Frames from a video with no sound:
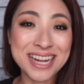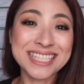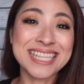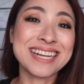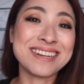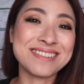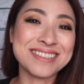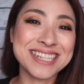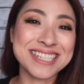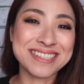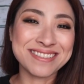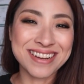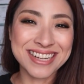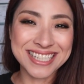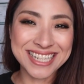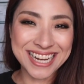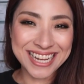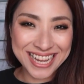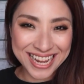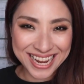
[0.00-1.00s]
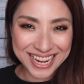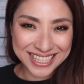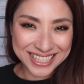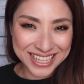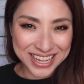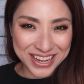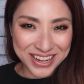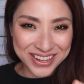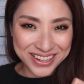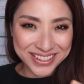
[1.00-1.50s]
皆さんこんにちは、ちえで
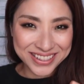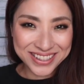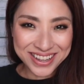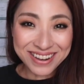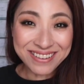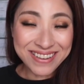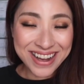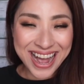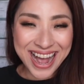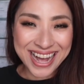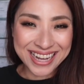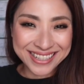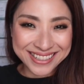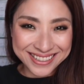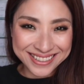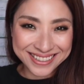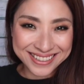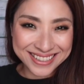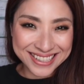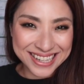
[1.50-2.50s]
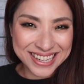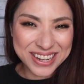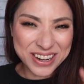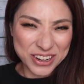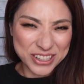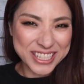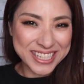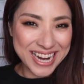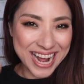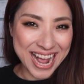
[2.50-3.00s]
す。今日は
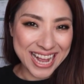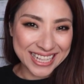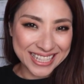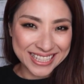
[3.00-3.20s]
こちら、